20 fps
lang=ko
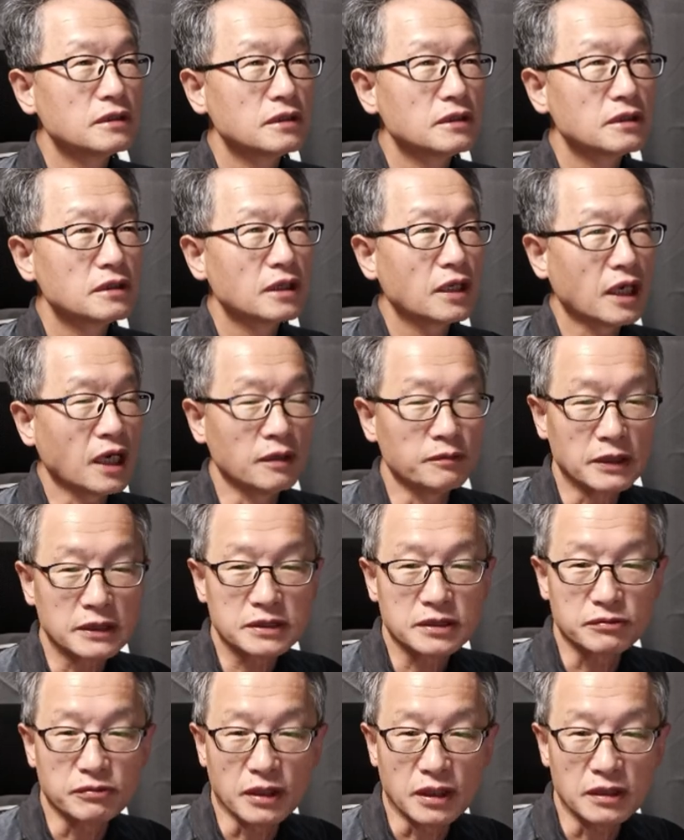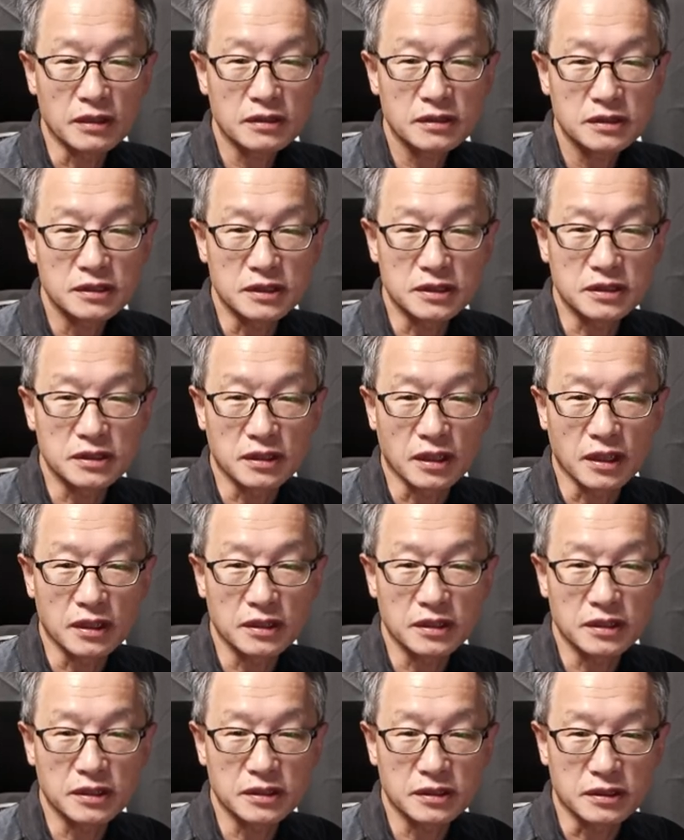하마스와
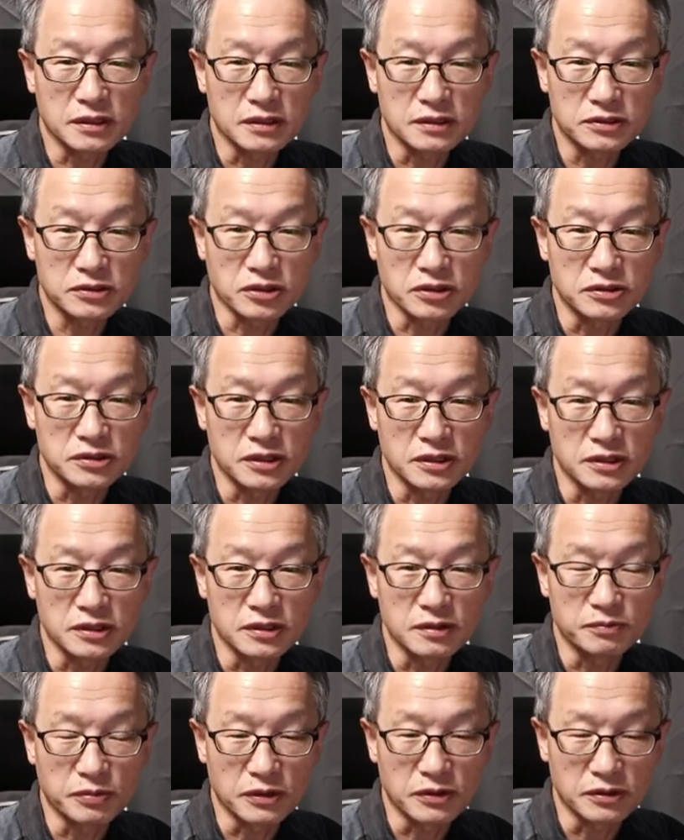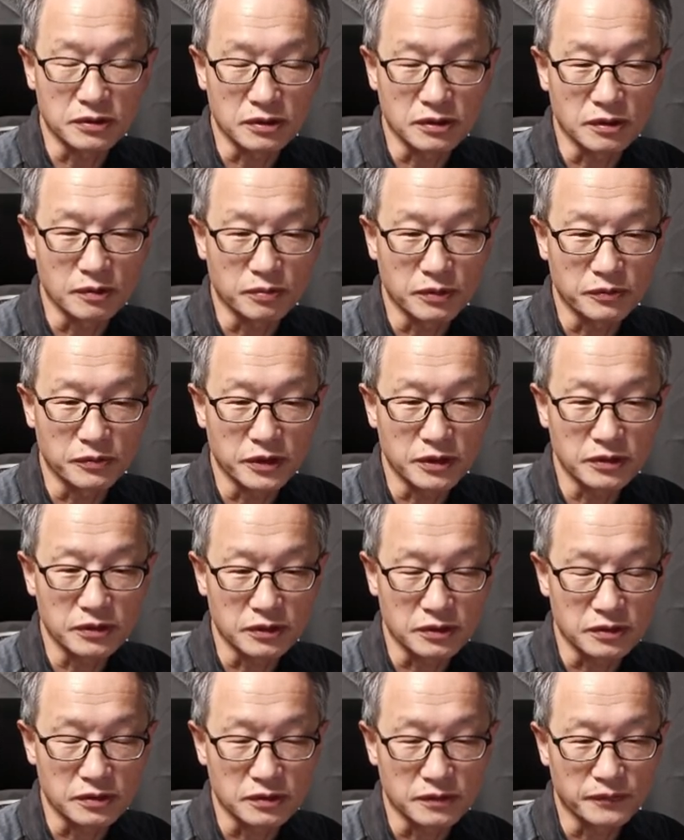이스라엘이 그 전쟁을 벌이는 걸
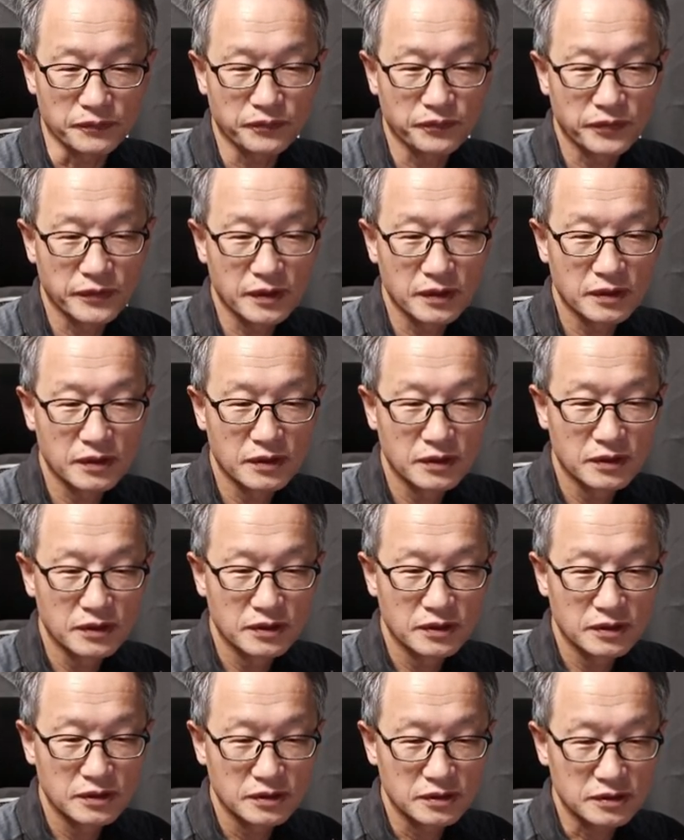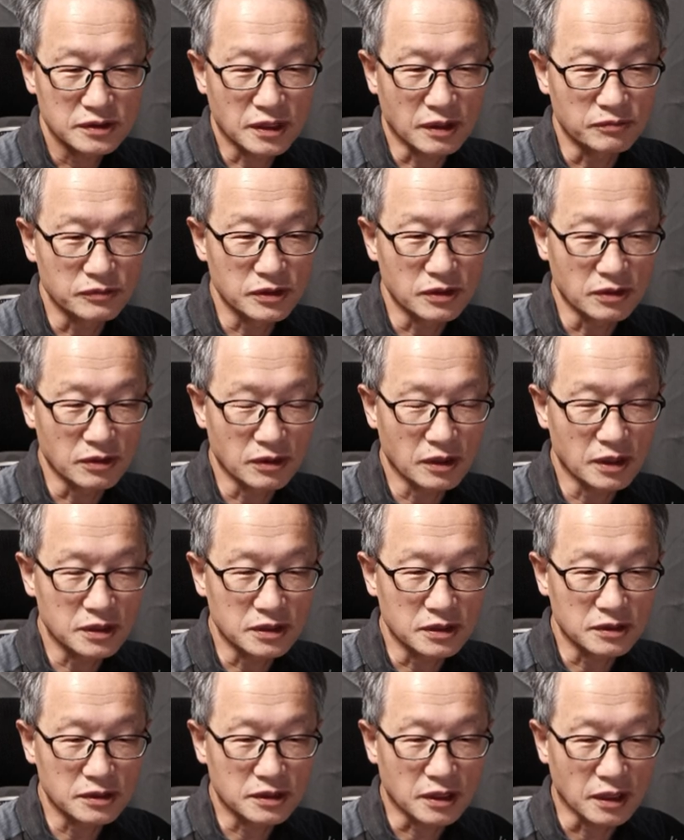보면요. 참 여러
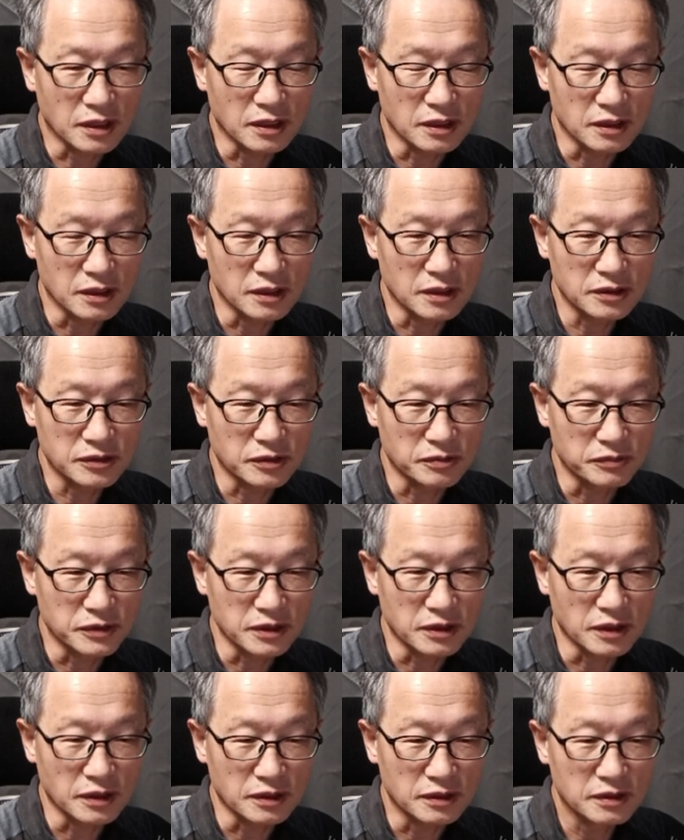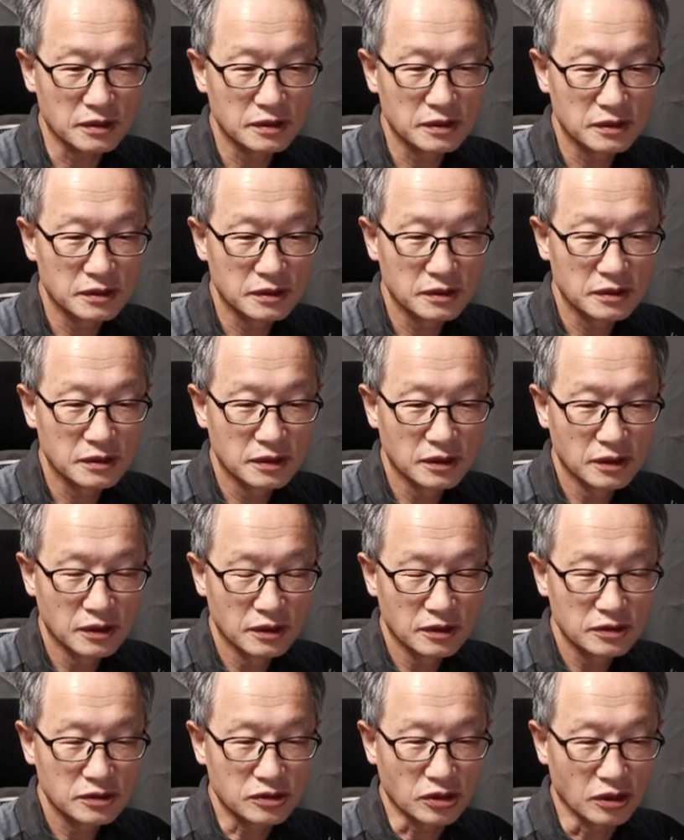가지를 생각하게 됩니다.
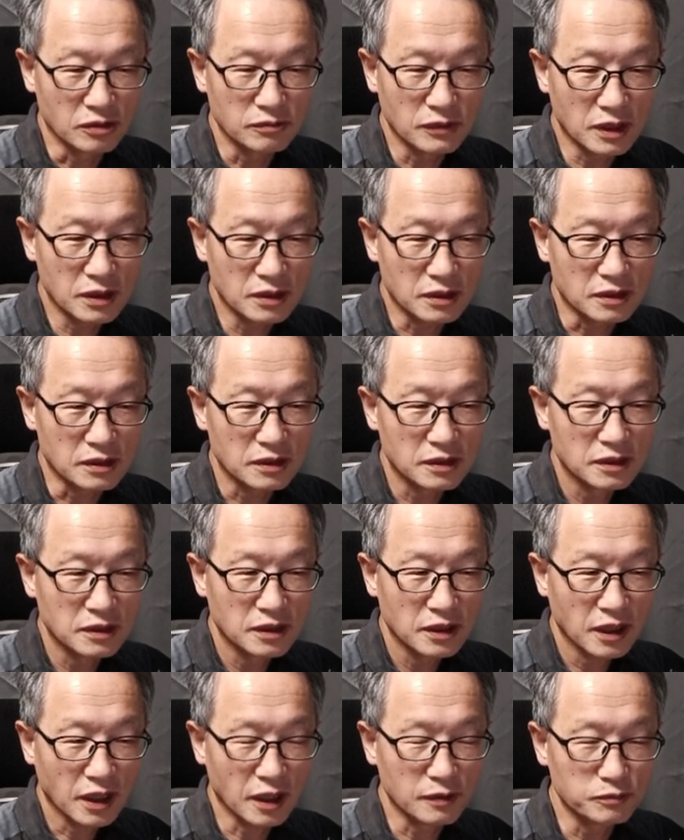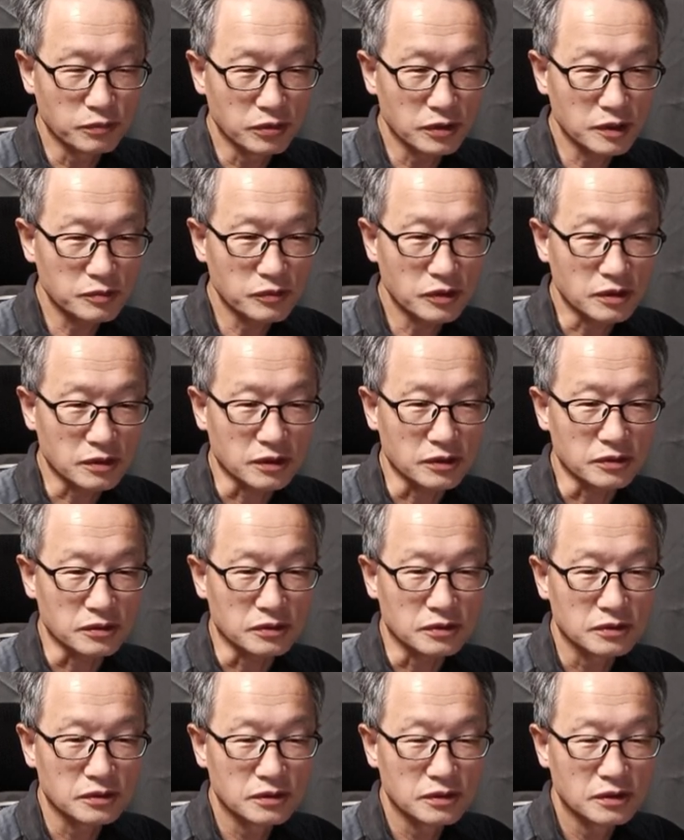정말 행복이 뭘까요?
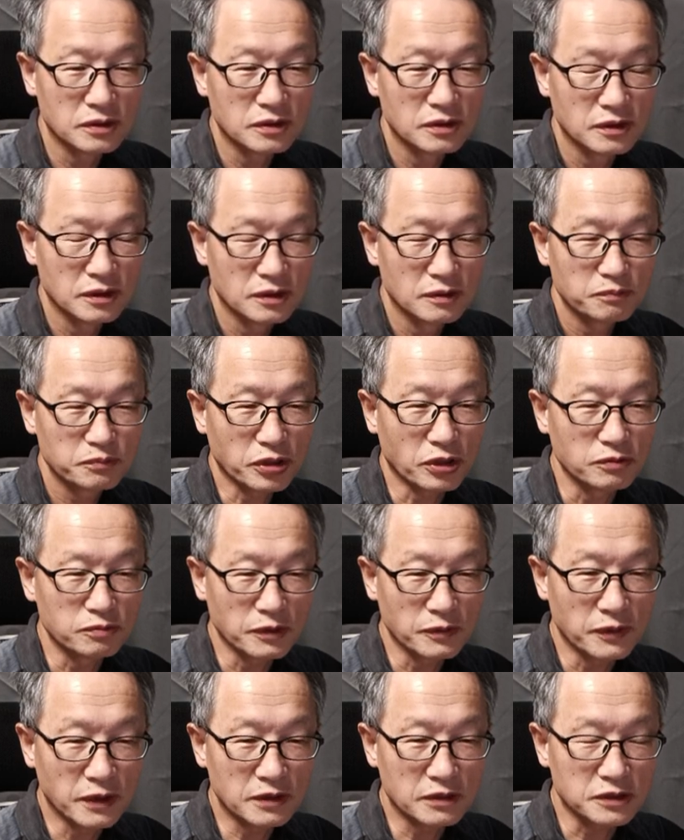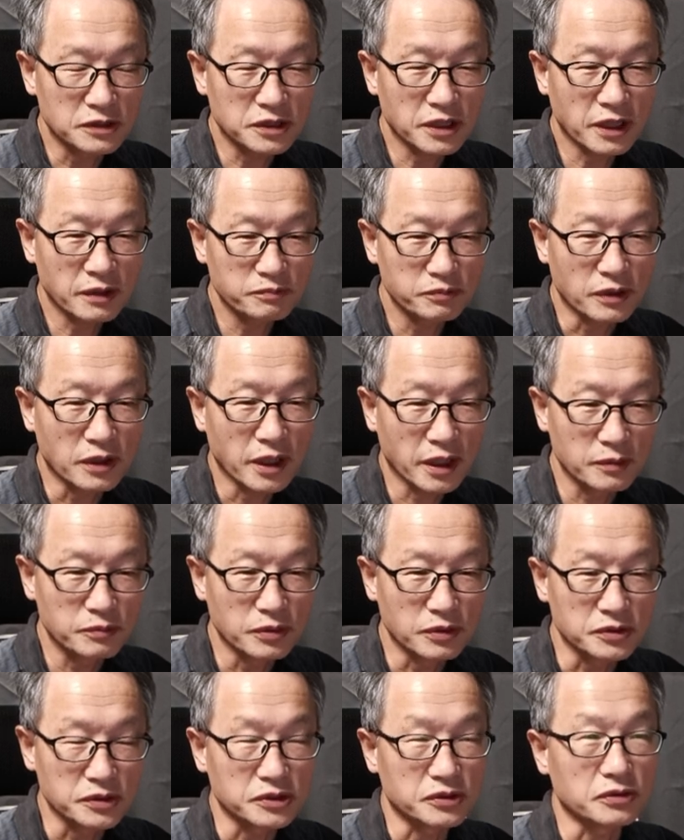평범한 것이 행복,
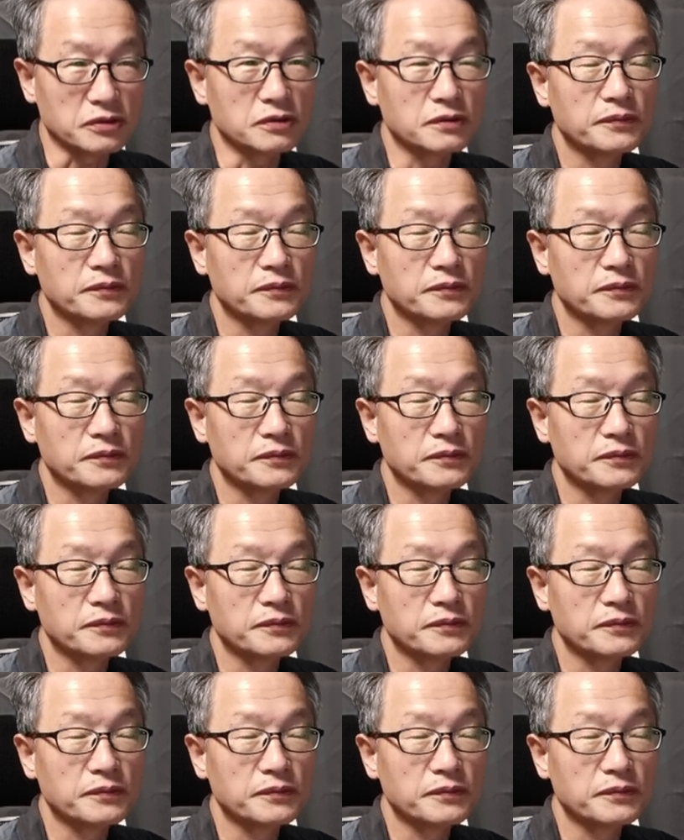행복이죠.